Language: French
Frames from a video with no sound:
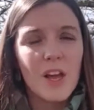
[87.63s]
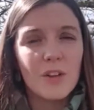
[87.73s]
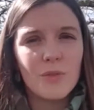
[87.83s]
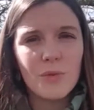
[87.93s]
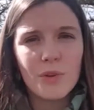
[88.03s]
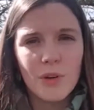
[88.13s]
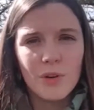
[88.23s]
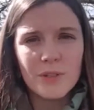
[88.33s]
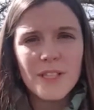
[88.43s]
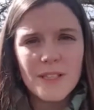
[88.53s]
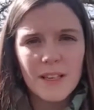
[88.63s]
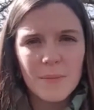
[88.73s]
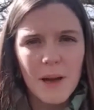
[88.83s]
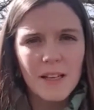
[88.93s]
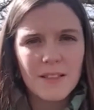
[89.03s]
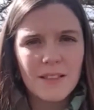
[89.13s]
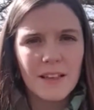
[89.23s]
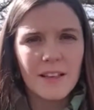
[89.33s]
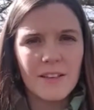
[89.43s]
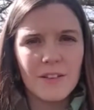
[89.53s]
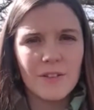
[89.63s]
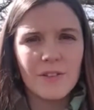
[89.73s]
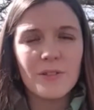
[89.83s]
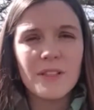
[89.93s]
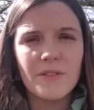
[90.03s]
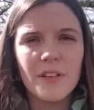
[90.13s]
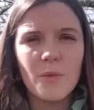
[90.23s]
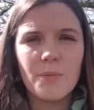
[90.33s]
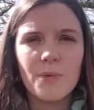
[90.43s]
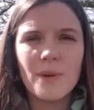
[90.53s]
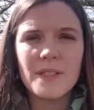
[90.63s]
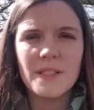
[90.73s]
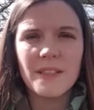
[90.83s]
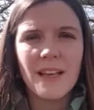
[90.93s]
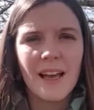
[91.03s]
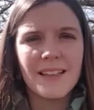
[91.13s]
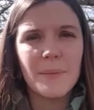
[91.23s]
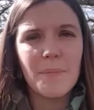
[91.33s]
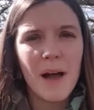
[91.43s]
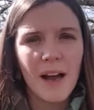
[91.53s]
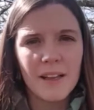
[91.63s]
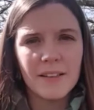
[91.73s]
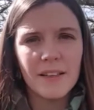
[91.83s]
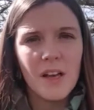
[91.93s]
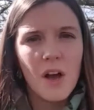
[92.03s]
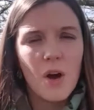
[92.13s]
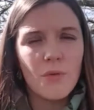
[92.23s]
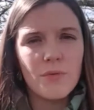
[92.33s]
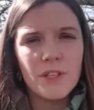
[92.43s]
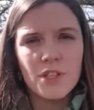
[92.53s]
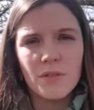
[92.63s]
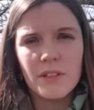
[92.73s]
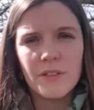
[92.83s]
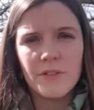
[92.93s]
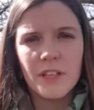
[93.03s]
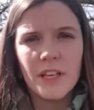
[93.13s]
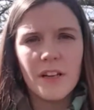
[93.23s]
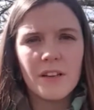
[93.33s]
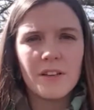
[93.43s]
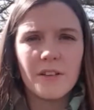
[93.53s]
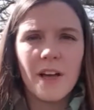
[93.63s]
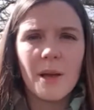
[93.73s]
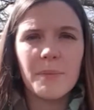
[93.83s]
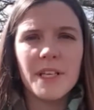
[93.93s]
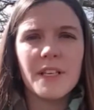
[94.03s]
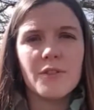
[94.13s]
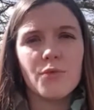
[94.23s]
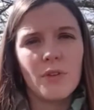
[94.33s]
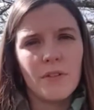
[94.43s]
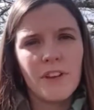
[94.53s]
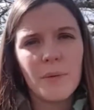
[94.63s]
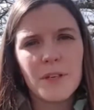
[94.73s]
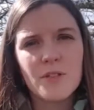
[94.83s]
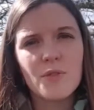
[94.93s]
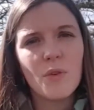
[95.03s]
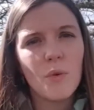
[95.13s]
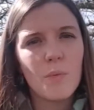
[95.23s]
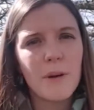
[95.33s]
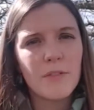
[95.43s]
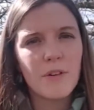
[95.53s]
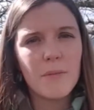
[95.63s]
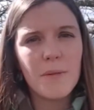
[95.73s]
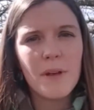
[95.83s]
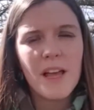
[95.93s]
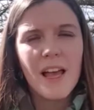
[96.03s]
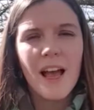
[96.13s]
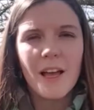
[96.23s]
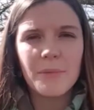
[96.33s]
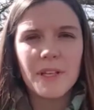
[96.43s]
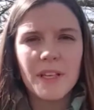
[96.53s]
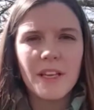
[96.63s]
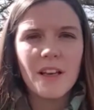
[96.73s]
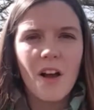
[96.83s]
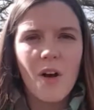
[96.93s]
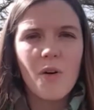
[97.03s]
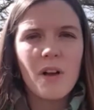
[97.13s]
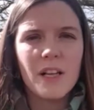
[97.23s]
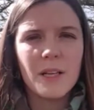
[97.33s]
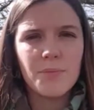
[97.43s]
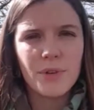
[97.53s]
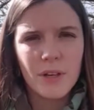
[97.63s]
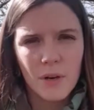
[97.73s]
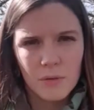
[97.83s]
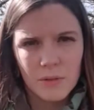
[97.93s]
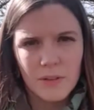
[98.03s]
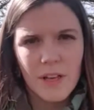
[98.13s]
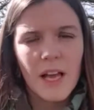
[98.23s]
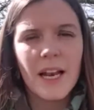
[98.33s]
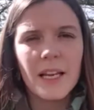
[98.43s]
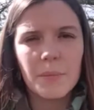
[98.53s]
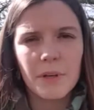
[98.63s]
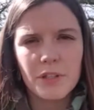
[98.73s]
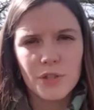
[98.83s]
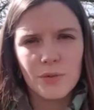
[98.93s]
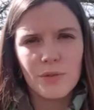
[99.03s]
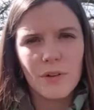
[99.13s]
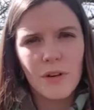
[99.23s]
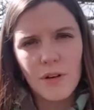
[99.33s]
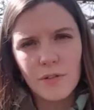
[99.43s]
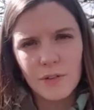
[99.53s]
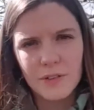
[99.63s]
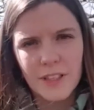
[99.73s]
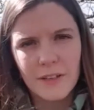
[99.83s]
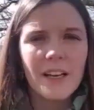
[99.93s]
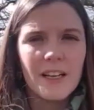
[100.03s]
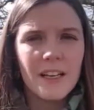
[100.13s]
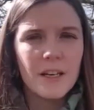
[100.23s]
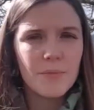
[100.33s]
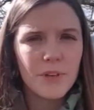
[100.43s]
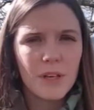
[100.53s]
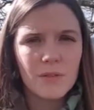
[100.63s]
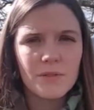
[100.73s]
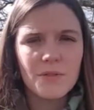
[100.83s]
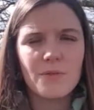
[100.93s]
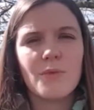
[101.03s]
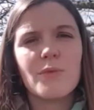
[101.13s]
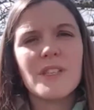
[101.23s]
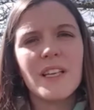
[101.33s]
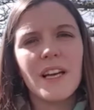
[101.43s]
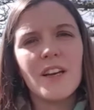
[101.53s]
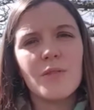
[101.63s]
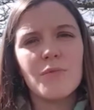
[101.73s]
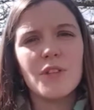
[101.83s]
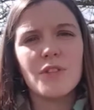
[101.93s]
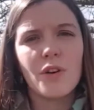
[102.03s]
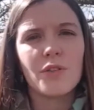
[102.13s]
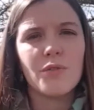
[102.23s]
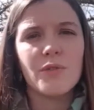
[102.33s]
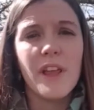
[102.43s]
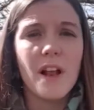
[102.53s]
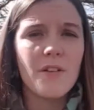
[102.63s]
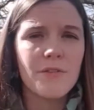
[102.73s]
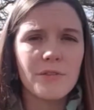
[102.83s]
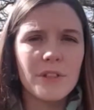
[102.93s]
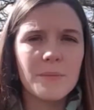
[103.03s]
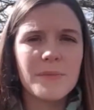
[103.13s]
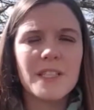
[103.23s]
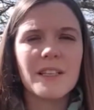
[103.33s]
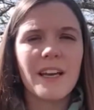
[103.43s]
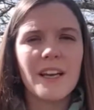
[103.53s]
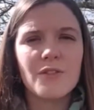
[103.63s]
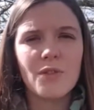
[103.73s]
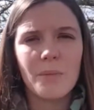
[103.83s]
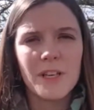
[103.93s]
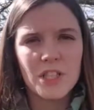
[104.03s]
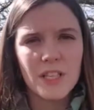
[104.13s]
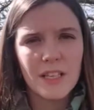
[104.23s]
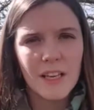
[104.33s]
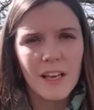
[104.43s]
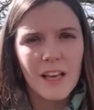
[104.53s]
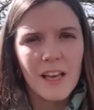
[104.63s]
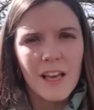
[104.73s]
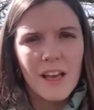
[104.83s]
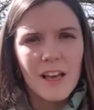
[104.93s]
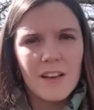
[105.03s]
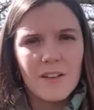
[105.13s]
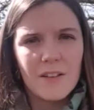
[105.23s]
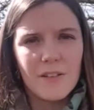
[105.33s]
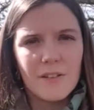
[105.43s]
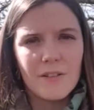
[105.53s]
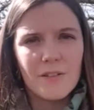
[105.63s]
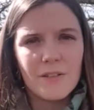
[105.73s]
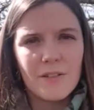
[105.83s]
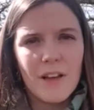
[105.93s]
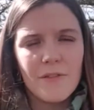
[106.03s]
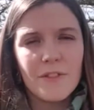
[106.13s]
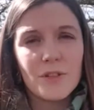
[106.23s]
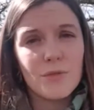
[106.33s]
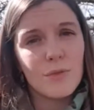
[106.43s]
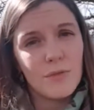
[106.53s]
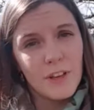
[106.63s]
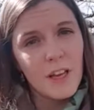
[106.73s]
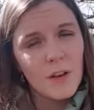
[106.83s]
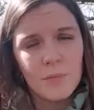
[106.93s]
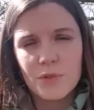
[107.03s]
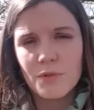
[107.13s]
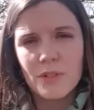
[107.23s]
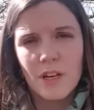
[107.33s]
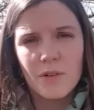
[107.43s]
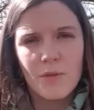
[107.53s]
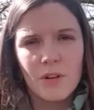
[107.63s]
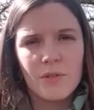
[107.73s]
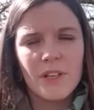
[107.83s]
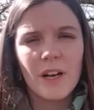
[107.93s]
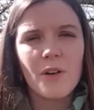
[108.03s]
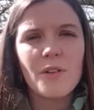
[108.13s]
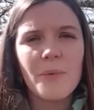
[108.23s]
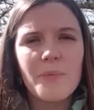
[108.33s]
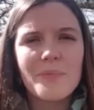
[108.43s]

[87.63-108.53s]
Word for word: Donc le 17 mars, euh, dans ces villes, on peut assister à des parades où les gens défilent, euh, habillés tout en vert bien sûr, ou parfois même habillés en leprechaun, leprechaun en français. Les leprechauns sont considérés comme des sortes d'elfes, des petites créatures magiques euh, vêtues de vert, puisque c'est la couleur de l'Irlande,